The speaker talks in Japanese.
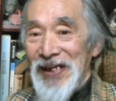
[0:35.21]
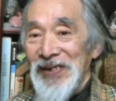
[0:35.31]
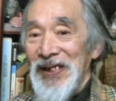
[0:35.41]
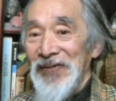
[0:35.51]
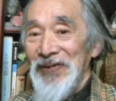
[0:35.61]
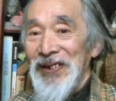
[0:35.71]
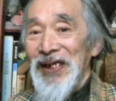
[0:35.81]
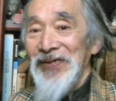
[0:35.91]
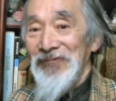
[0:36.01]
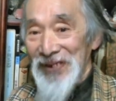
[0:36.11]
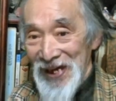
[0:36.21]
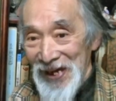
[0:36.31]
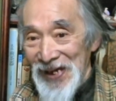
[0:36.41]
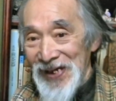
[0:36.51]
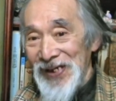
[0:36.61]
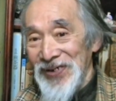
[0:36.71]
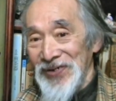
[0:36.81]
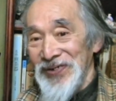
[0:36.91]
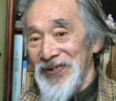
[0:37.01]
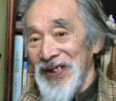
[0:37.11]
助けてくれって言うて
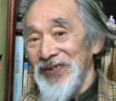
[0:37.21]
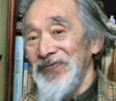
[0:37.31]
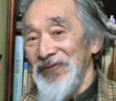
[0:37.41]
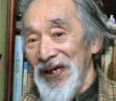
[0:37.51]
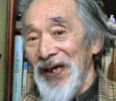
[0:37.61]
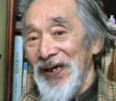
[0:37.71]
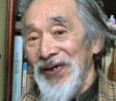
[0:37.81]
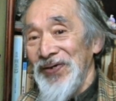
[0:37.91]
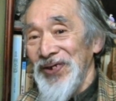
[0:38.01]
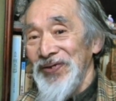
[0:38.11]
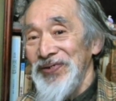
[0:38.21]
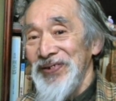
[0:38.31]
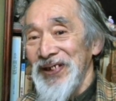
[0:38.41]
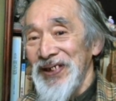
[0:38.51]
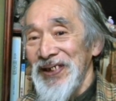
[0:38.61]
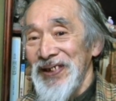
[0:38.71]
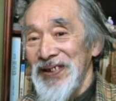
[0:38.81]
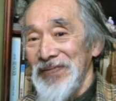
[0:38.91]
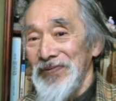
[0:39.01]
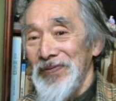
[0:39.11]
義経に言うてで義経に
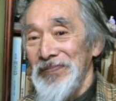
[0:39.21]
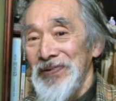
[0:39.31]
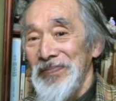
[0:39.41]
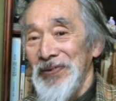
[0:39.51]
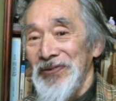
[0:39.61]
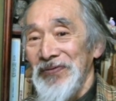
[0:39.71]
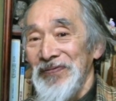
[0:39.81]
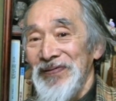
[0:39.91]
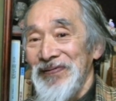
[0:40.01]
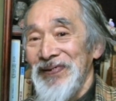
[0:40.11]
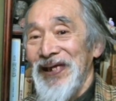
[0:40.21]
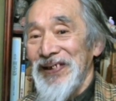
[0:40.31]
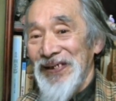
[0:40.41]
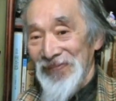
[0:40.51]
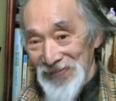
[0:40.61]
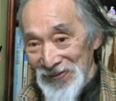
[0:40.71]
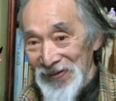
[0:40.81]
自分の娘を即死に出してる